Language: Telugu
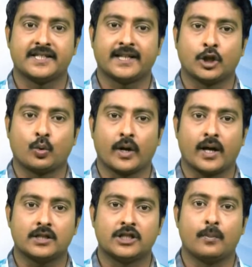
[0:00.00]
శక్తి కూడా
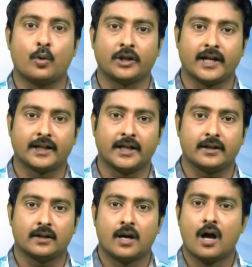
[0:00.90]
చెప్పుకోదగదే
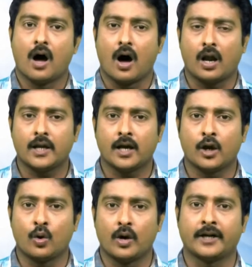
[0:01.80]

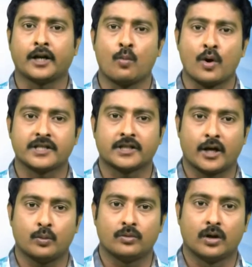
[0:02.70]
ఆలయాల్లో గంటలు
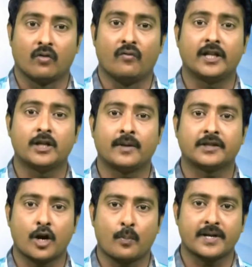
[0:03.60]
మోగిస్తారు వేద
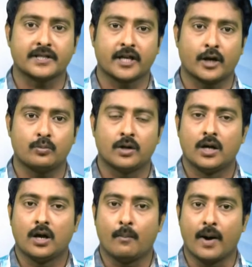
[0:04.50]
మంత్రాలు పఠిస్తారు
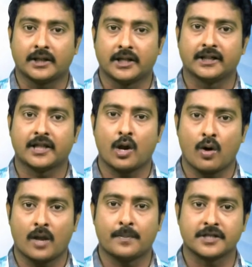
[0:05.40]
భక్తి గీతాలు
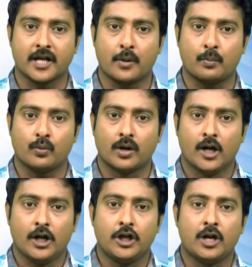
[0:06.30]
ఆలపిస్తారు
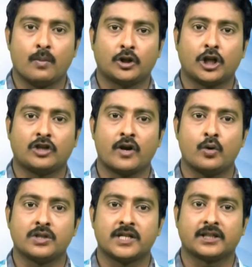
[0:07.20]
ఈ మధుర
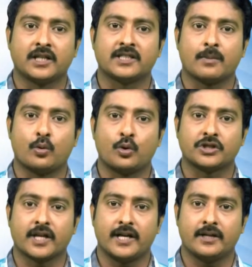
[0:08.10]
ధ్వనులు శక్తిని
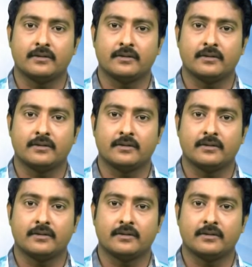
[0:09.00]
సమకూరుస్తాయి